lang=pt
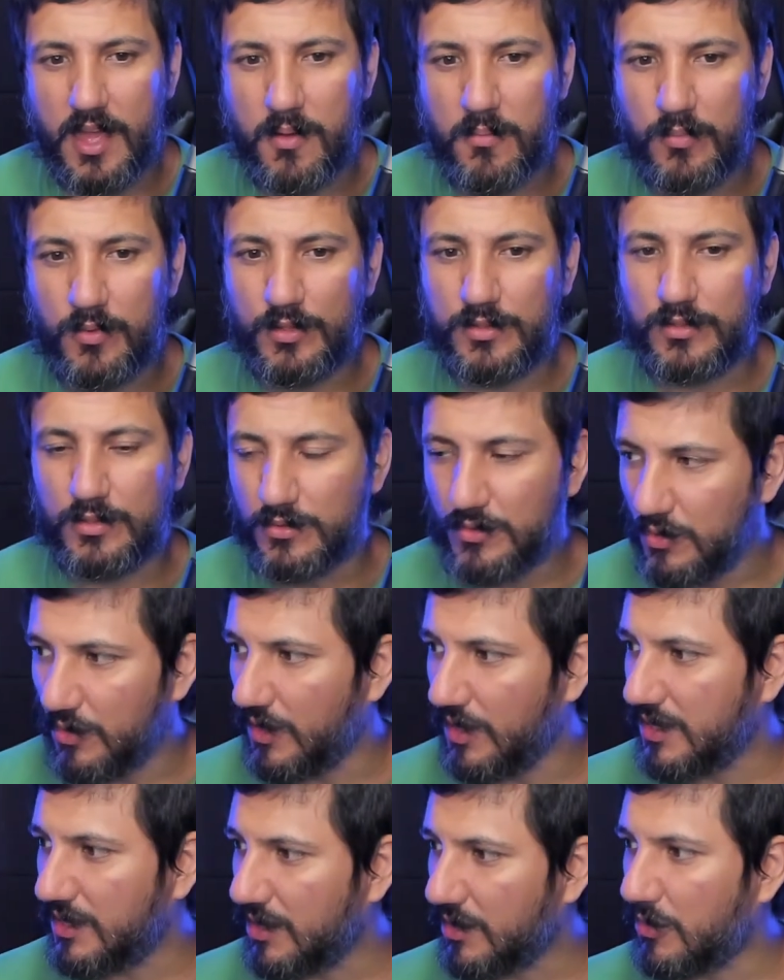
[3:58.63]
muito
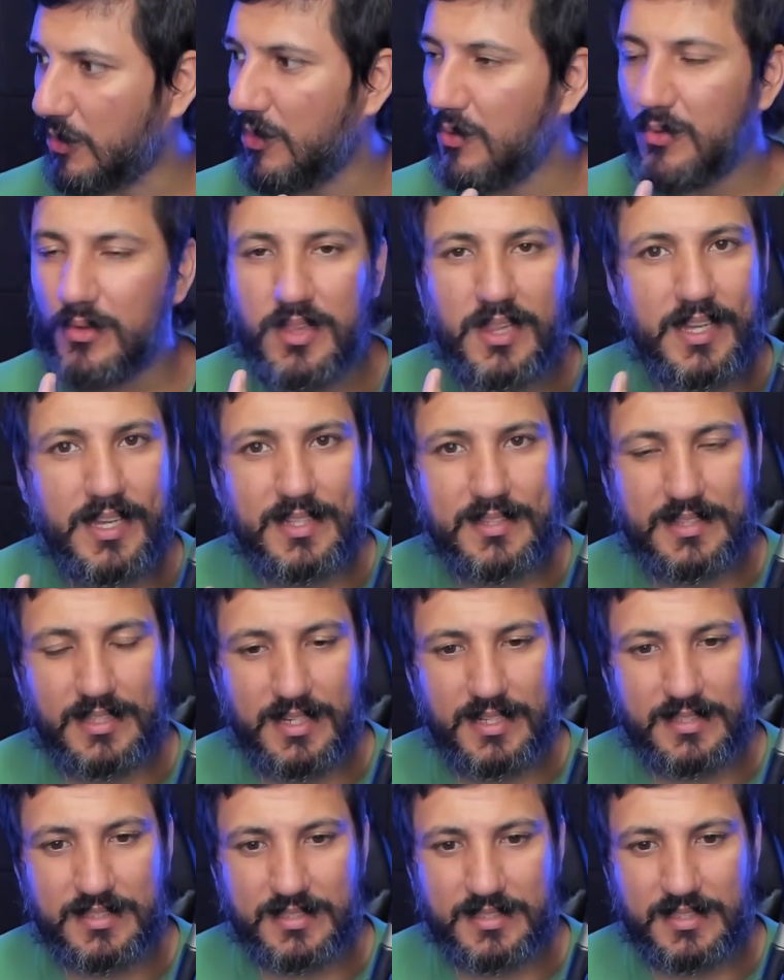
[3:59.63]
doida com
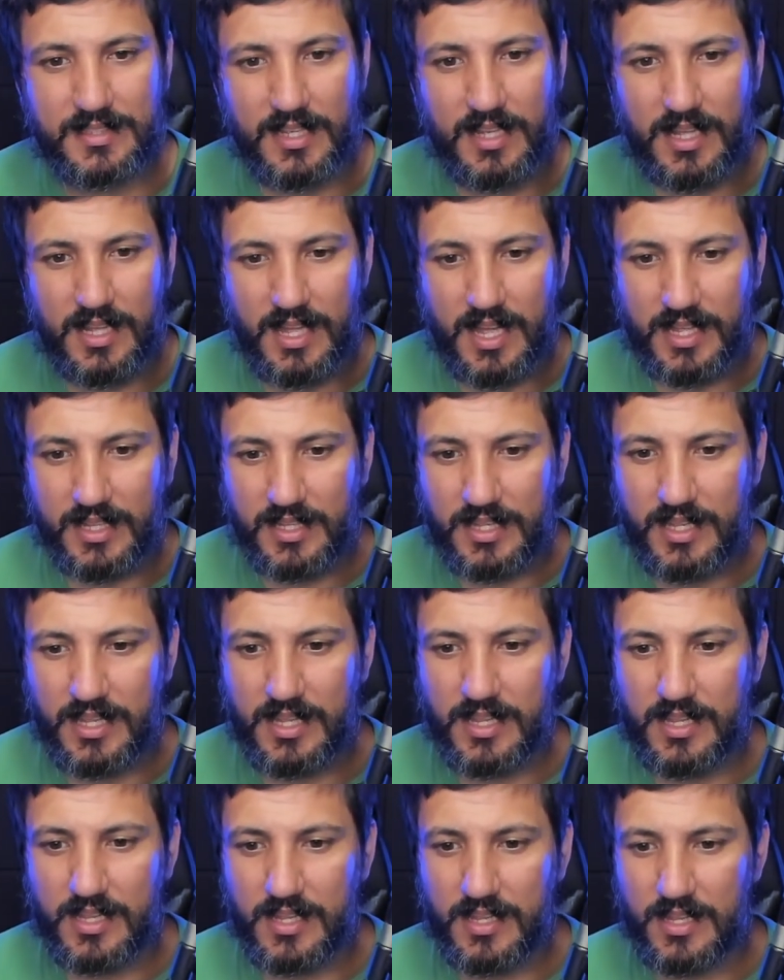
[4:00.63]
letras
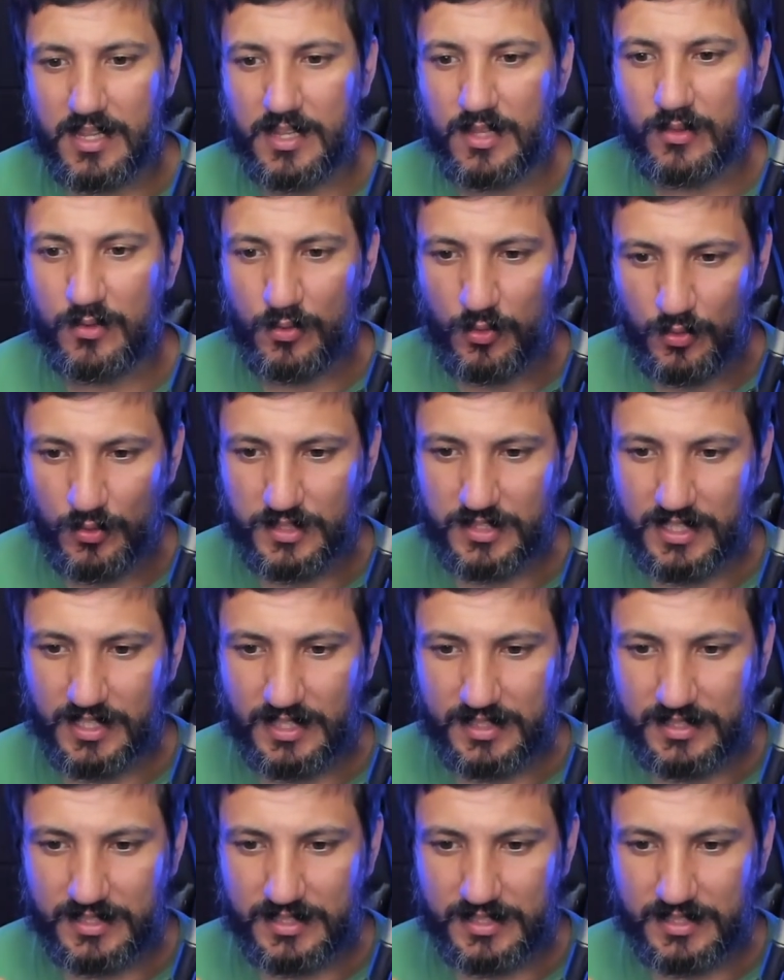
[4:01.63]
que induzem a